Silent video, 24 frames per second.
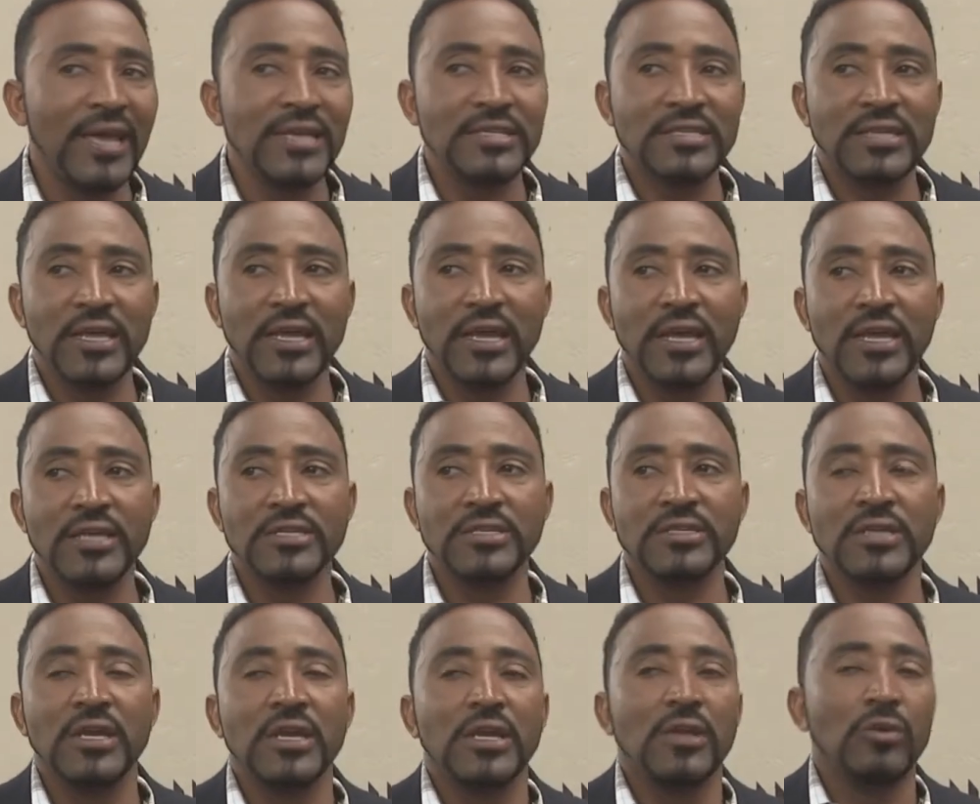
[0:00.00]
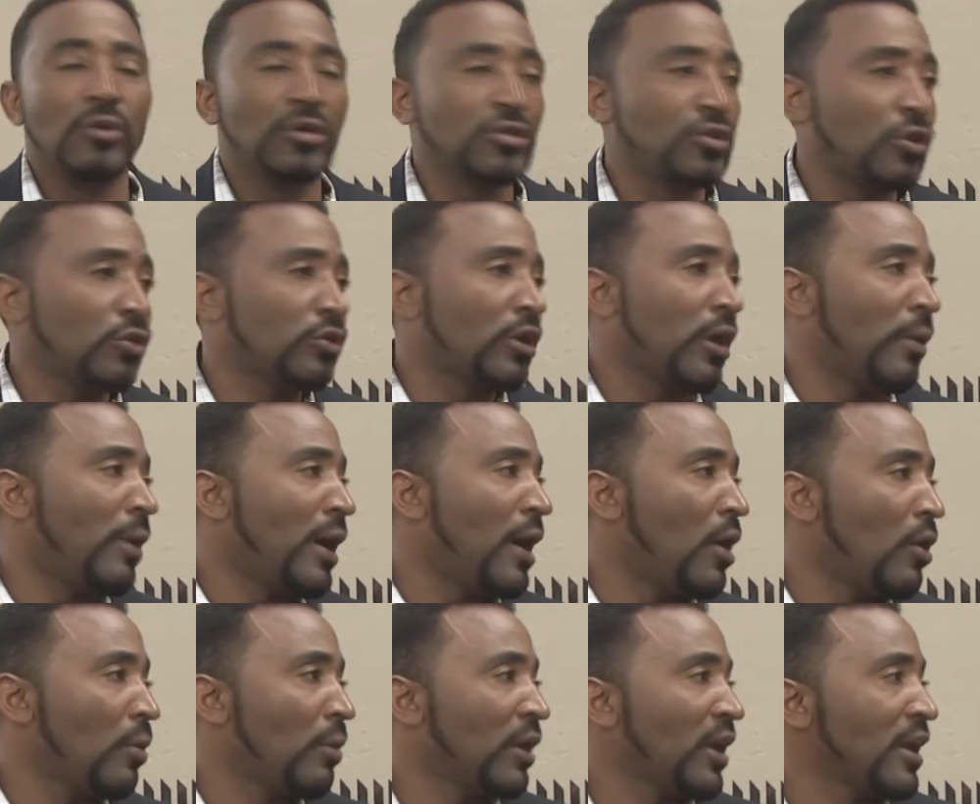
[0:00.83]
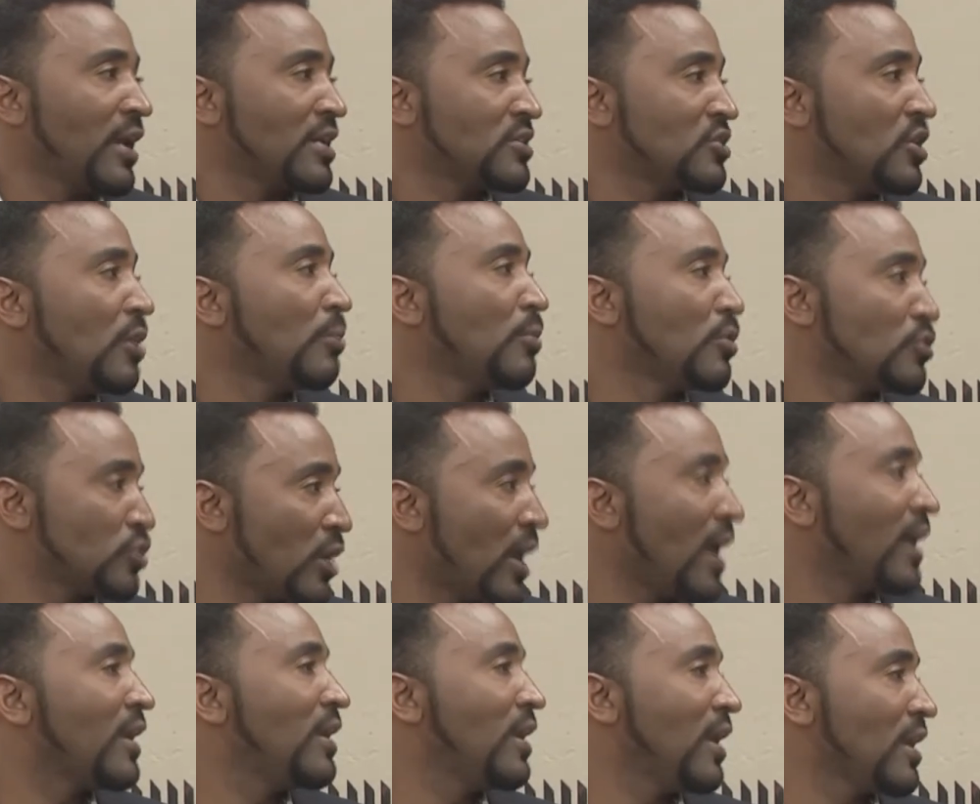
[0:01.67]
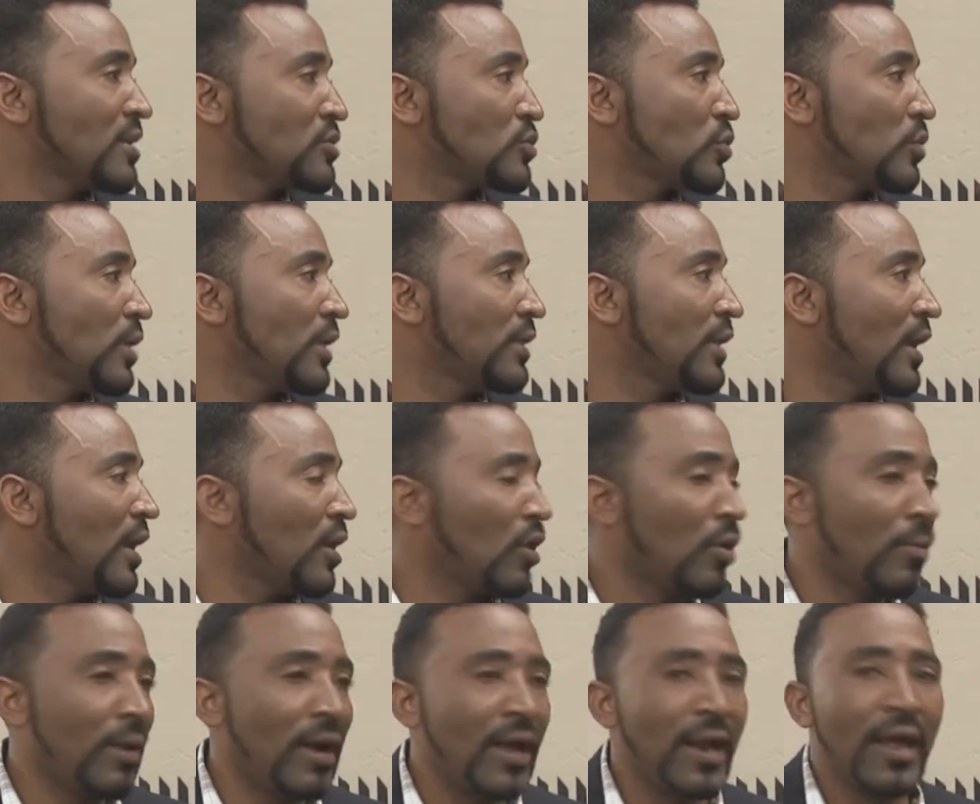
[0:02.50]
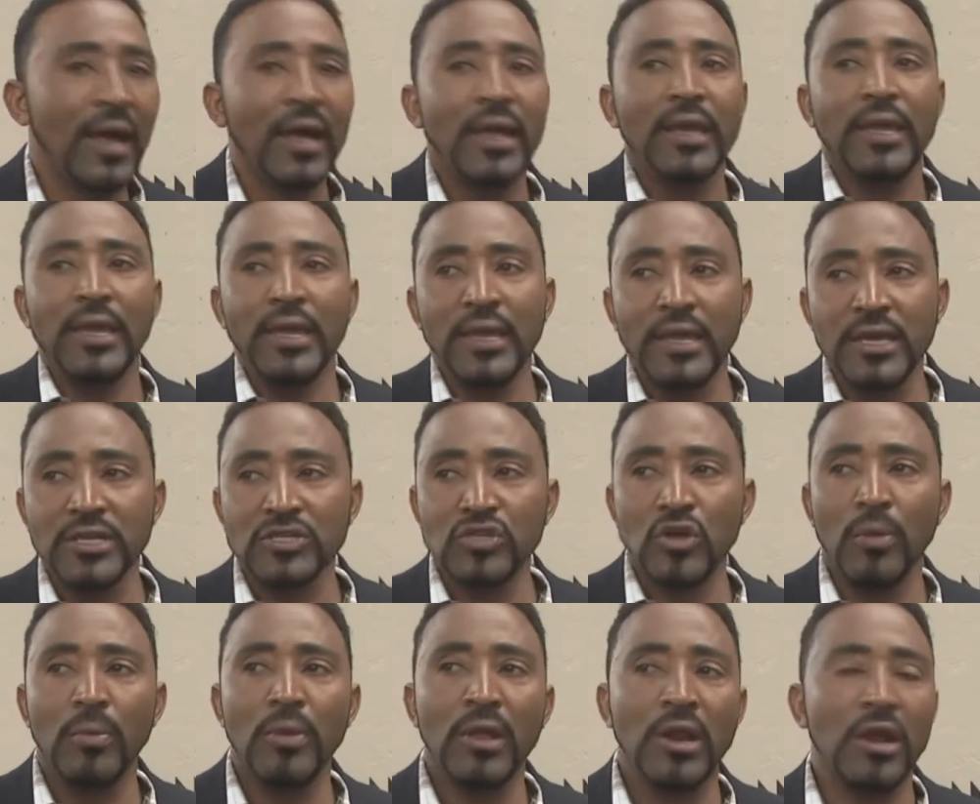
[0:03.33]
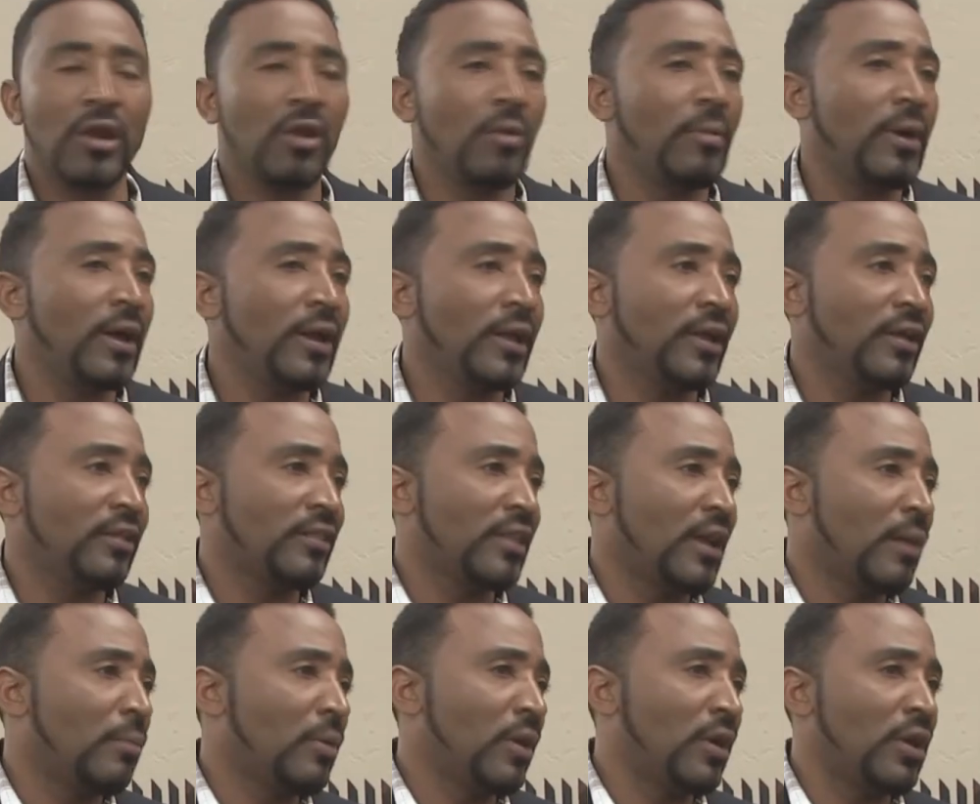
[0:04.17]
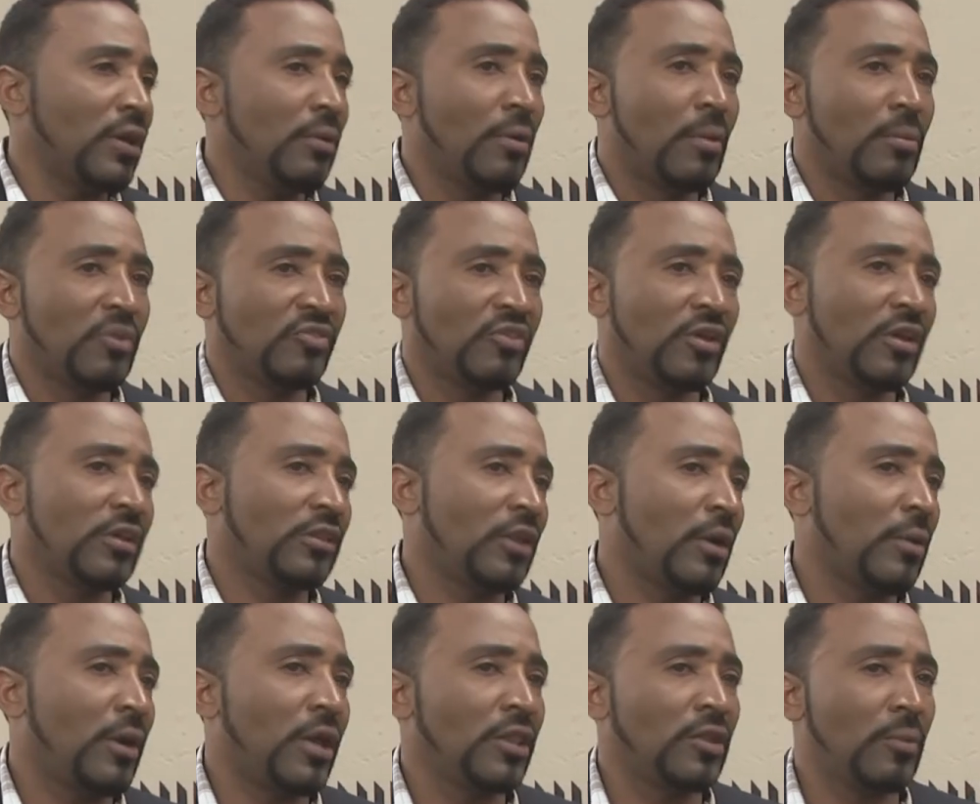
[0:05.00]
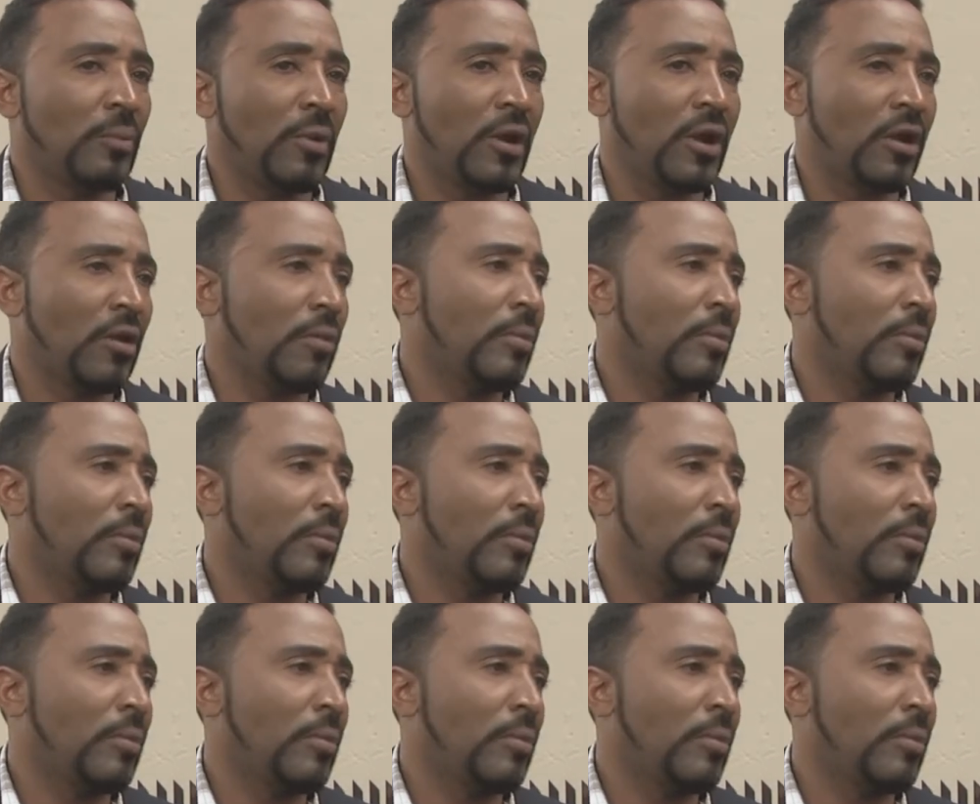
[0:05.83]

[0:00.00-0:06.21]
Ese es nuestro trabajo, porque nacimos aquí en la ciudad de La Romana y que somos de La Romana y que estamos aquí y vamos a seguir trabajando por La